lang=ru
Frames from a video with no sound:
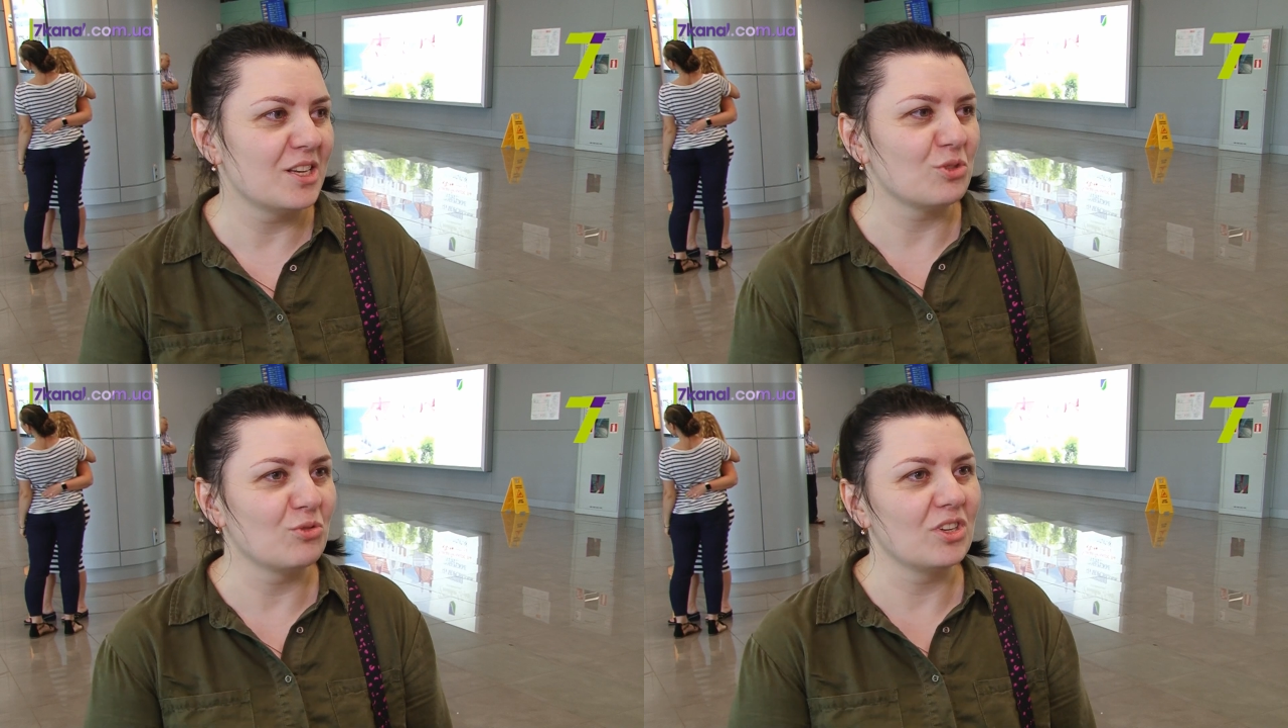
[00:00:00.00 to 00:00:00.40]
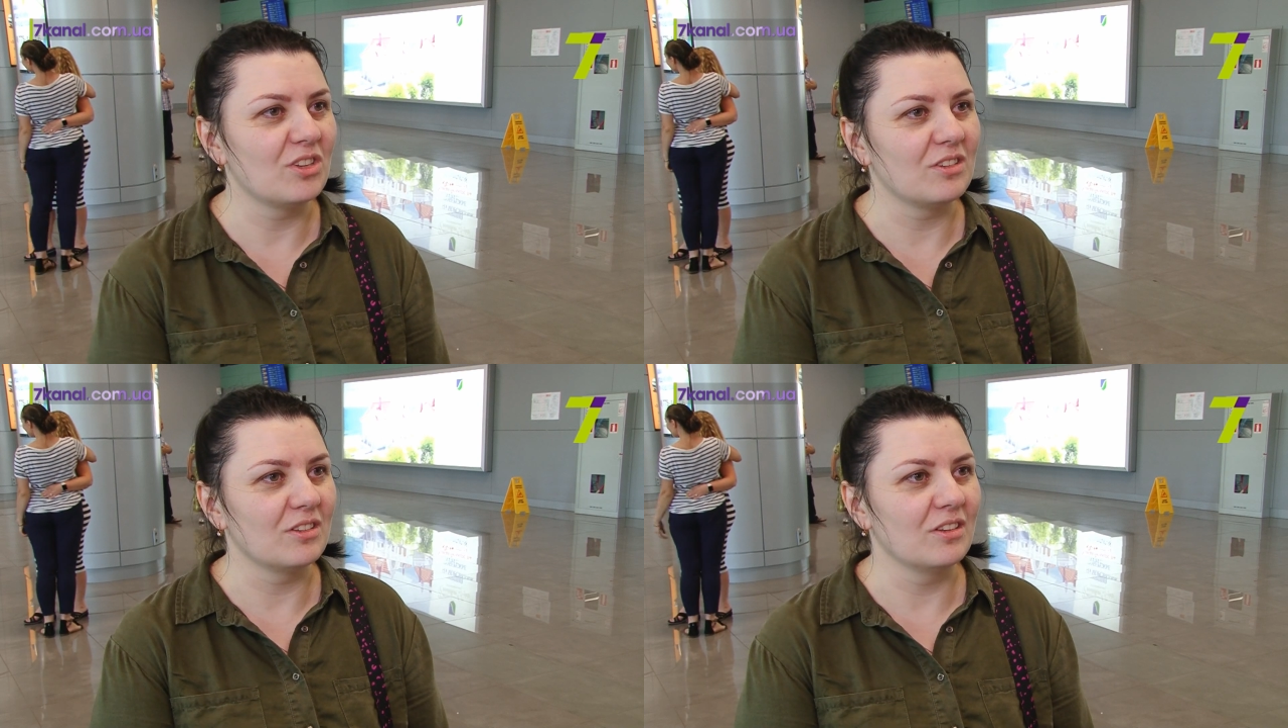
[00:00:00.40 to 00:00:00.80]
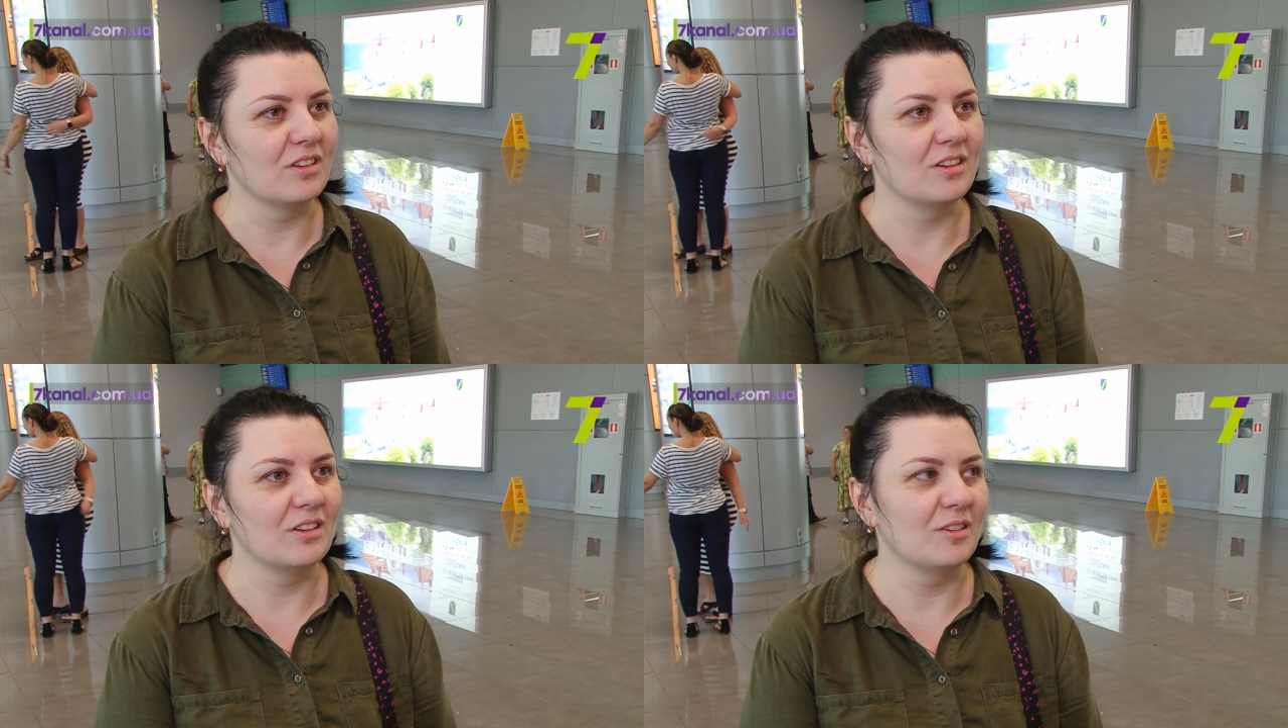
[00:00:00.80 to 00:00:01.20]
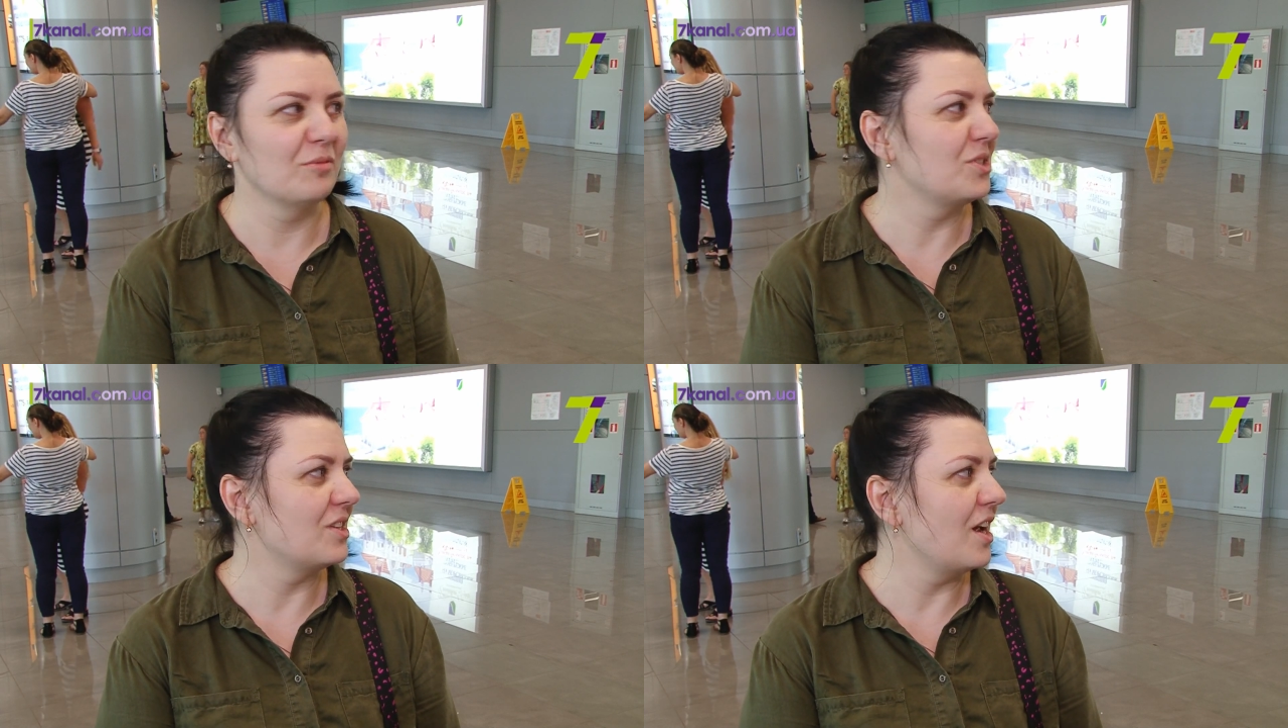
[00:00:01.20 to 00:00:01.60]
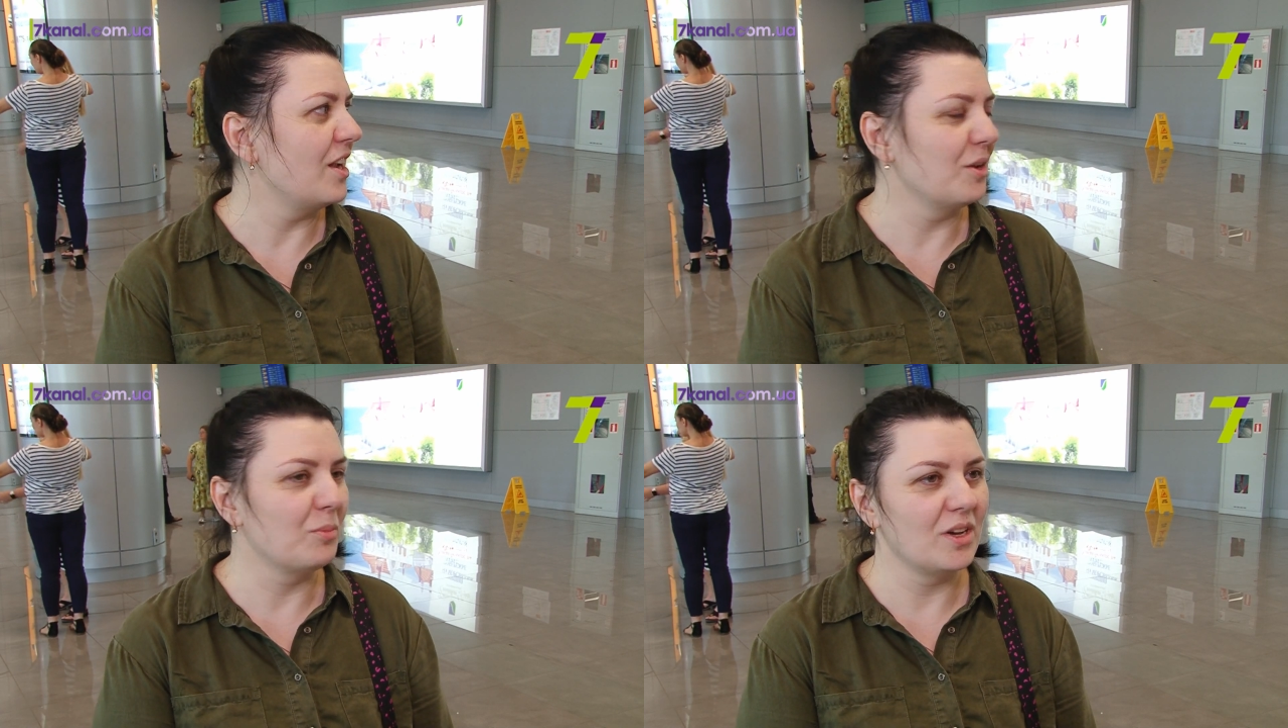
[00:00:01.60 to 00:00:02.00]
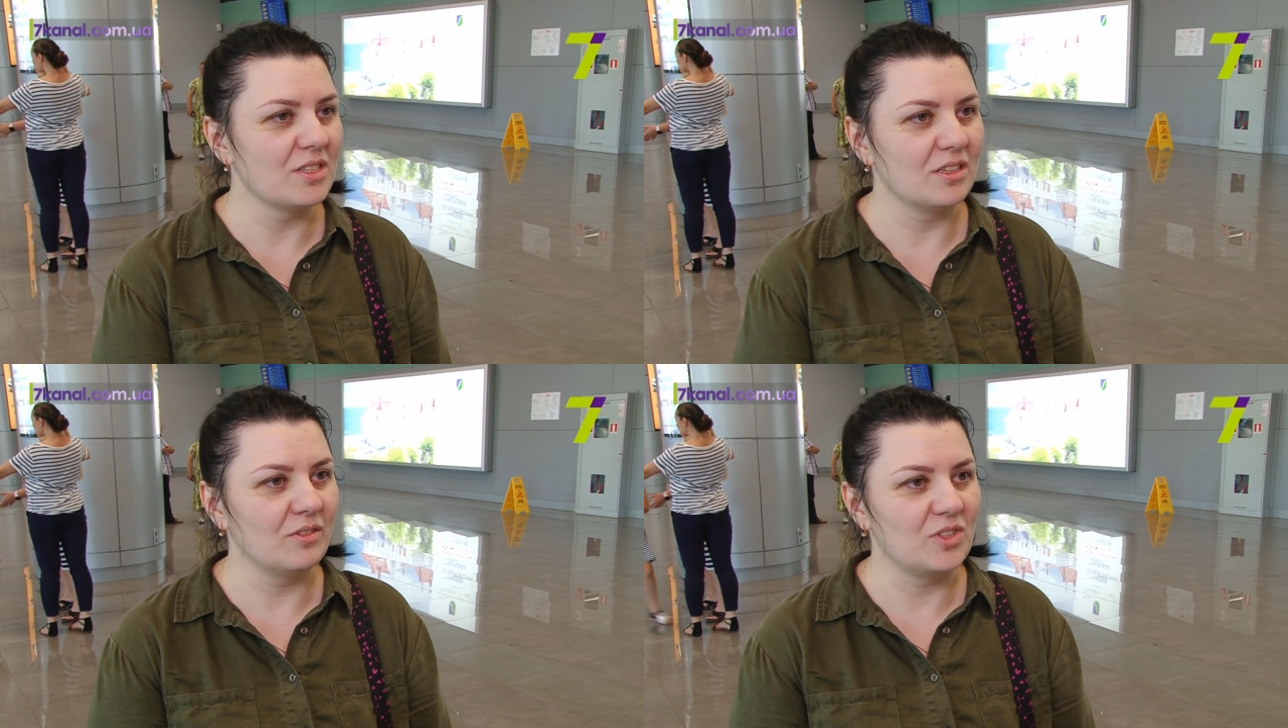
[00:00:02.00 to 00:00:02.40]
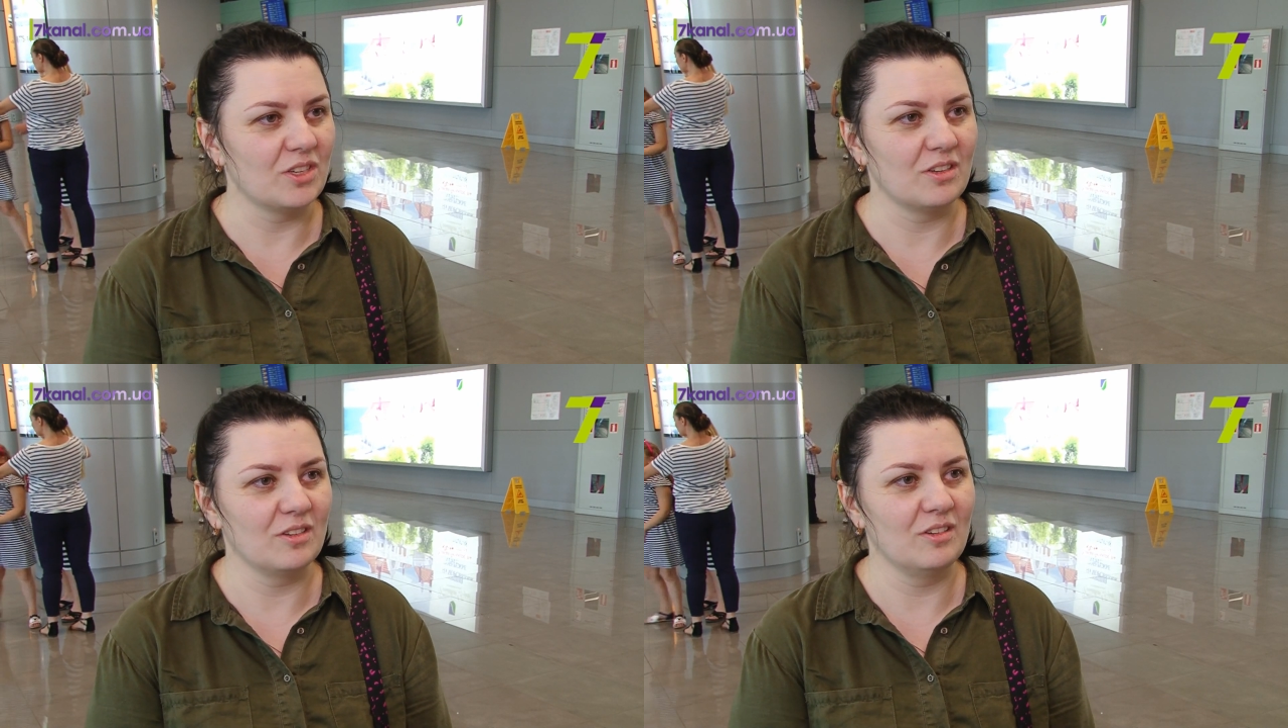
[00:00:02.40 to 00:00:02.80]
есть, но нет э, материальной базы и всех